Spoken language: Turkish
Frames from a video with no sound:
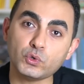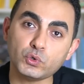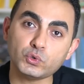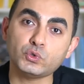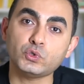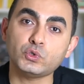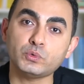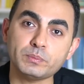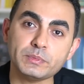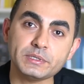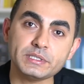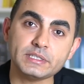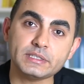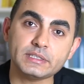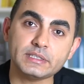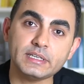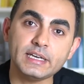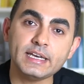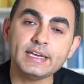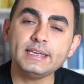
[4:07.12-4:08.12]

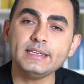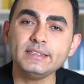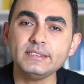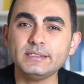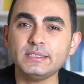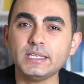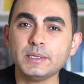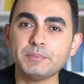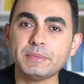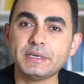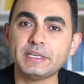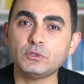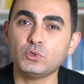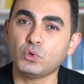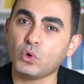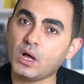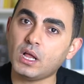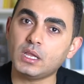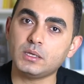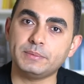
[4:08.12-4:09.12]
kurtulmasını istemek
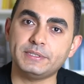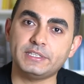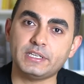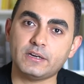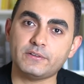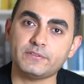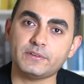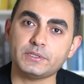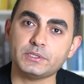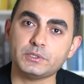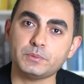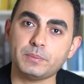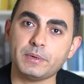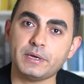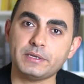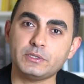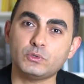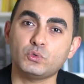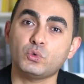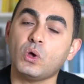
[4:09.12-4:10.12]
doğal bir davranış
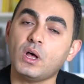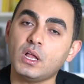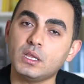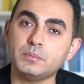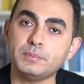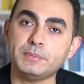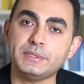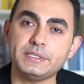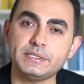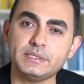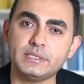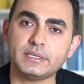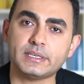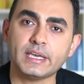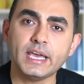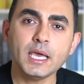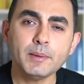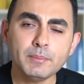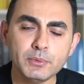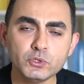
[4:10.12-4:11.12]
bence, doğal bir istek.
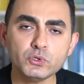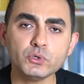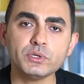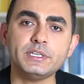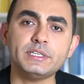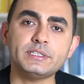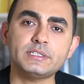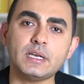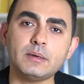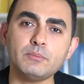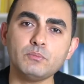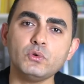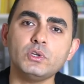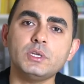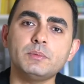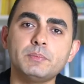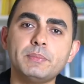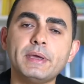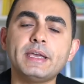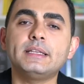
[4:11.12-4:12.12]
Birçok insan
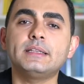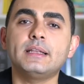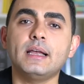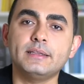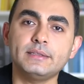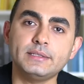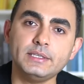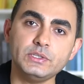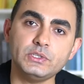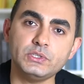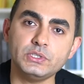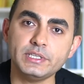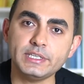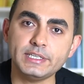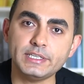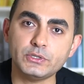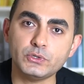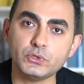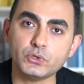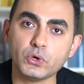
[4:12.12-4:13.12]
böyle bir beklenti içine
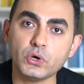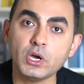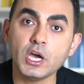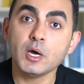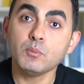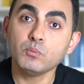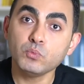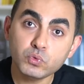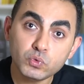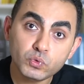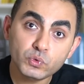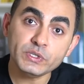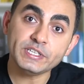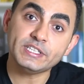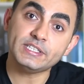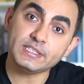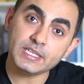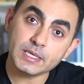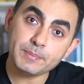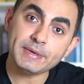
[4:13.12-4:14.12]
giriyor. Bu
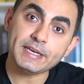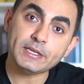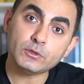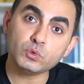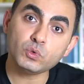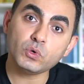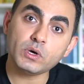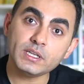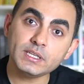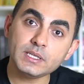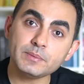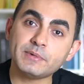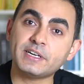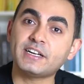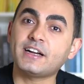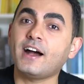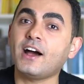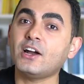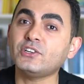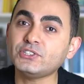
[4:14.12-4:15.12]
istemek doğal ama
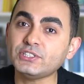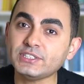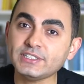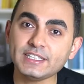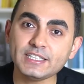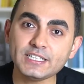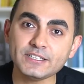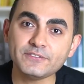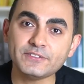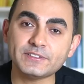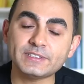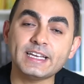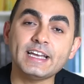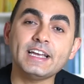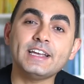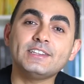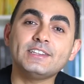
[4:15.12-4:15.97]
karşı tarafın